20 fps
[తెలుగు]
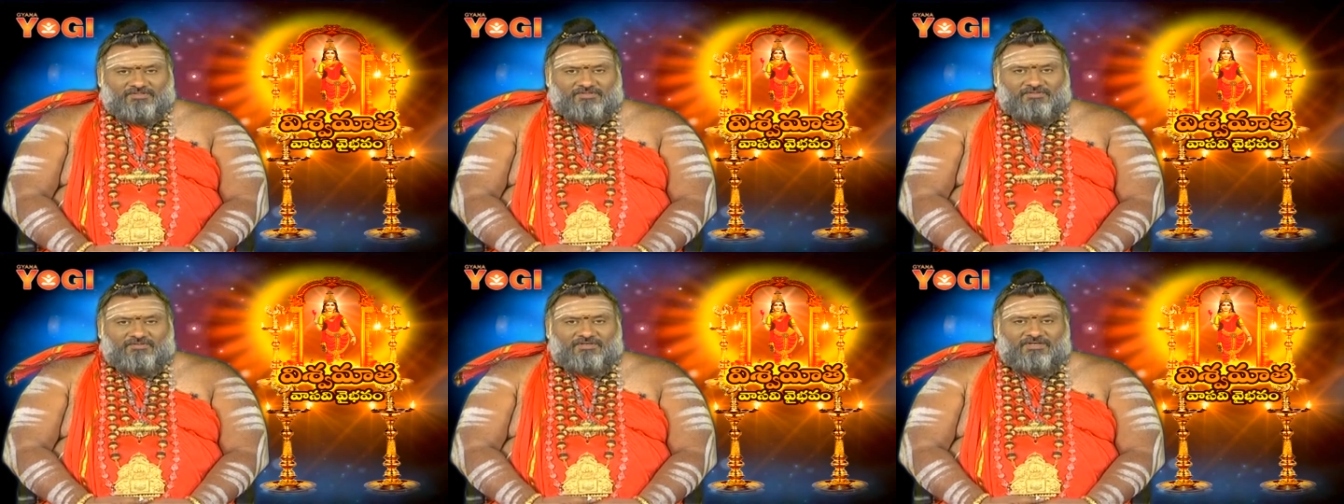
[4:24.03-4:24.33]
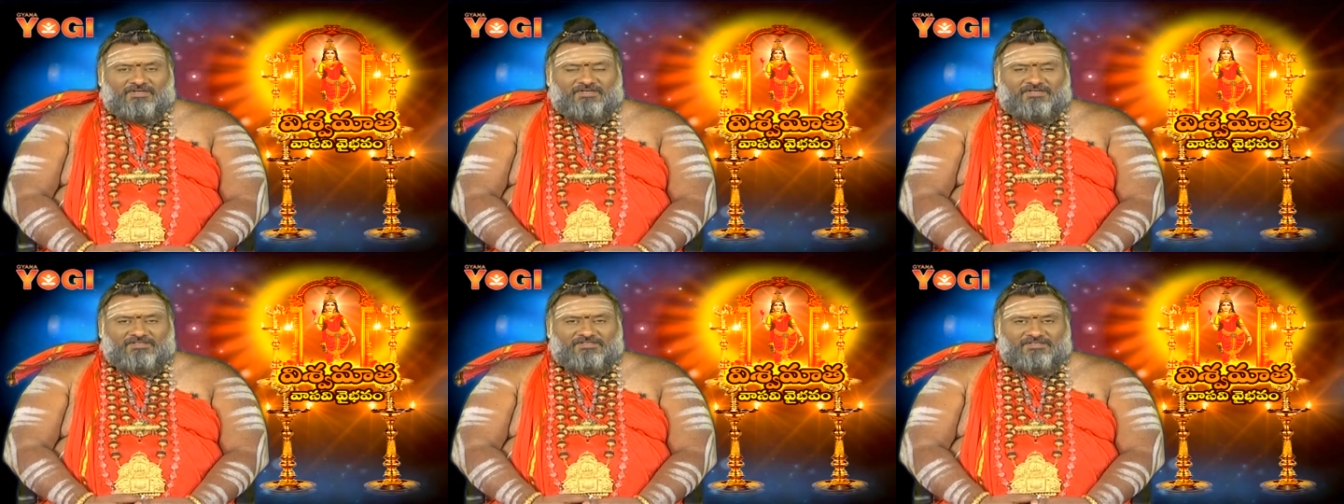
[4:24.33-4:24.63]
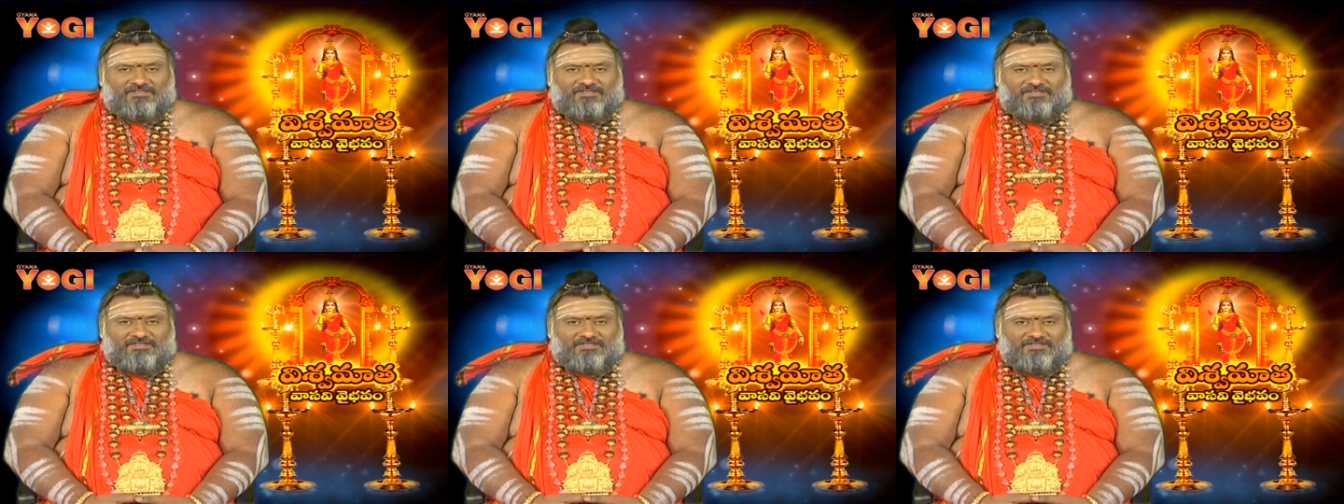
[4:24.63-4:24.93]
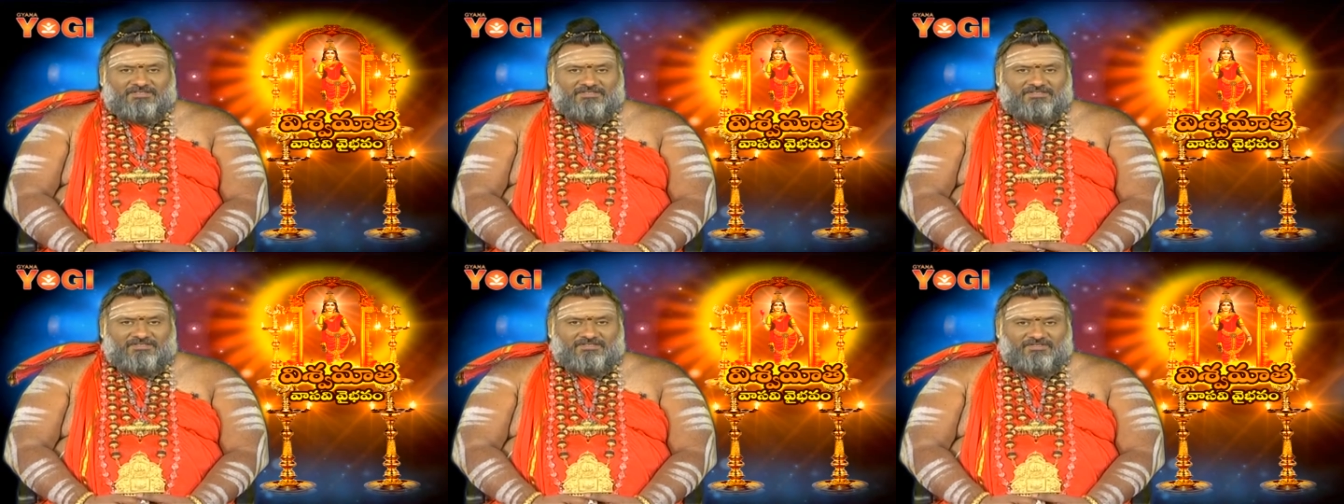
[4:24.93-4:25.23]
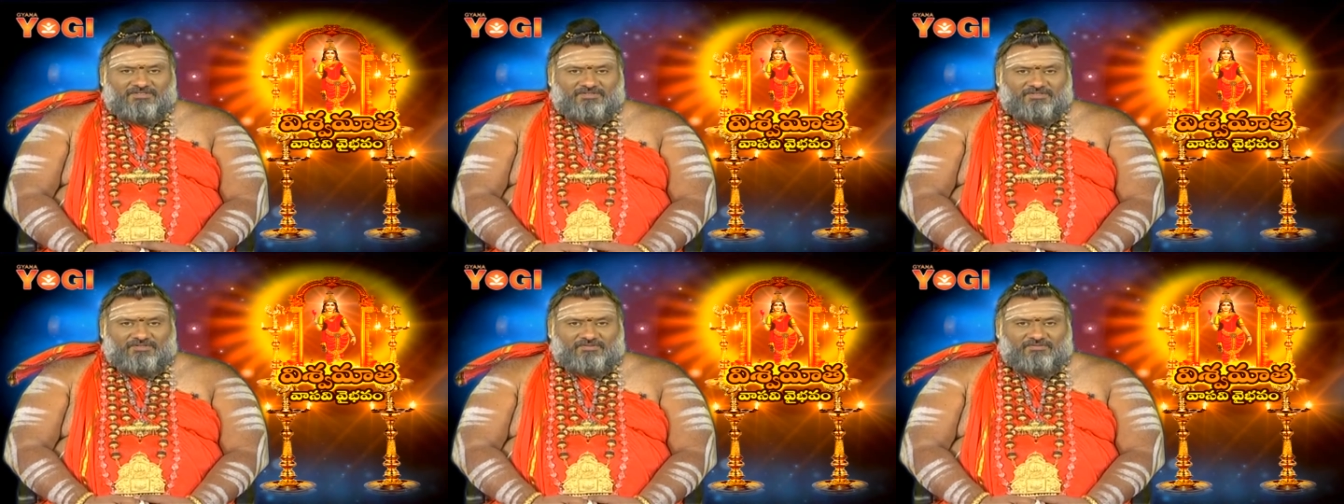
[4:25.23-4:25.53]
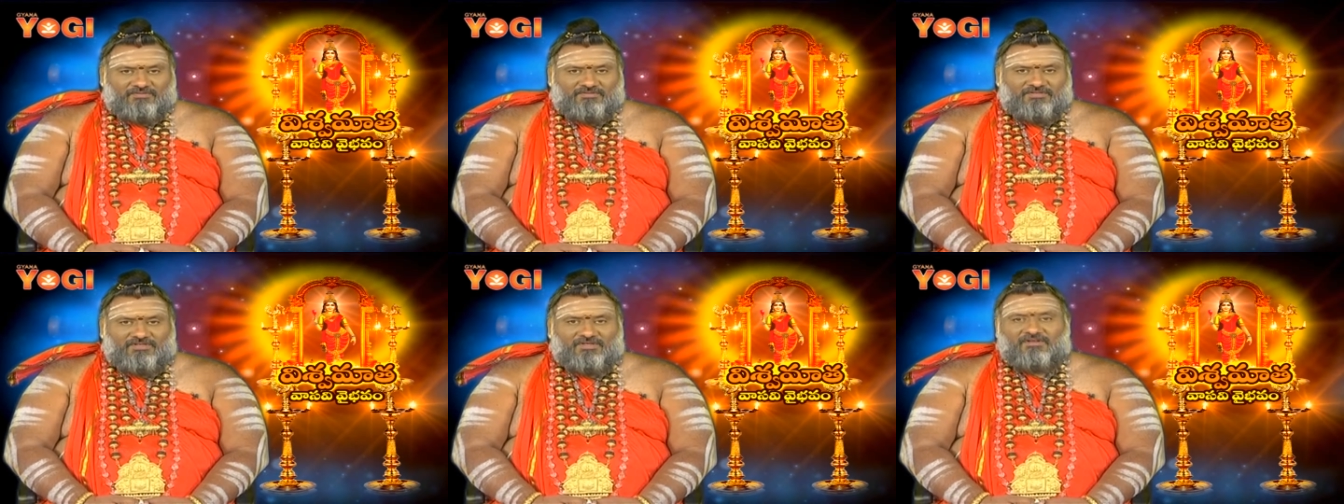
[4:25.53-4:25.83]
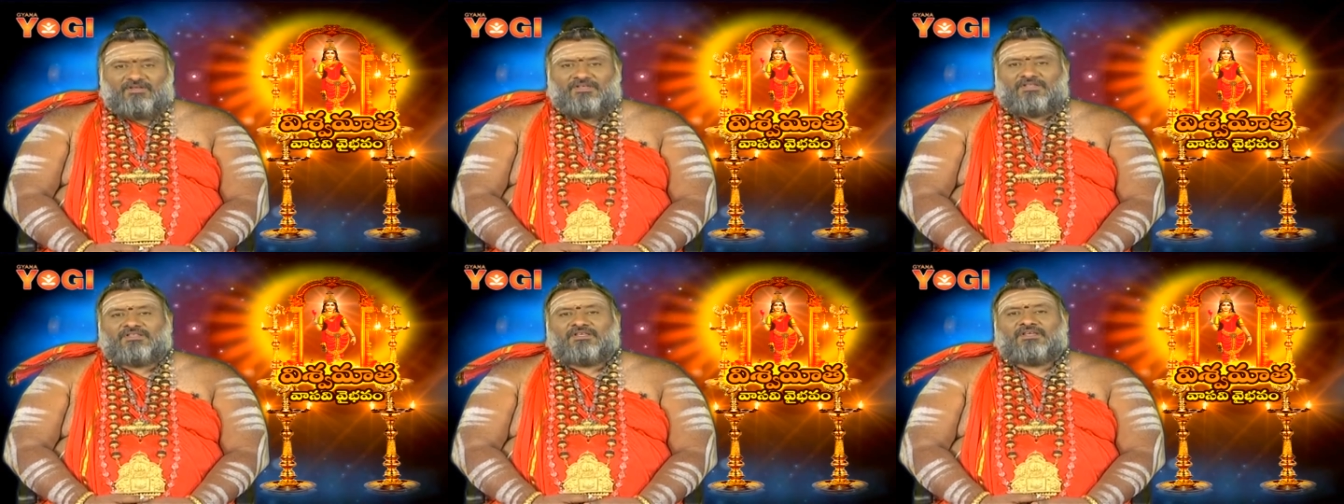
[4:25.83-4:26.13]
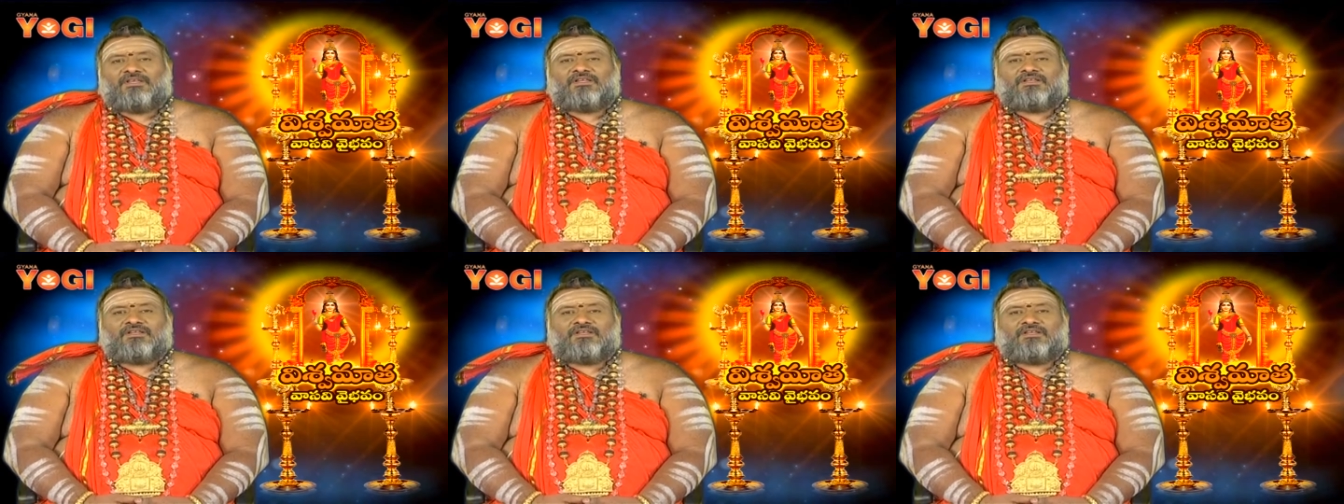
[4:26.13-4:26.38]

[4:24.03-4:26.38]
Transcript: చేసుకుని నక్షత్ర దర్శనం చేసుకున్న తర్వాత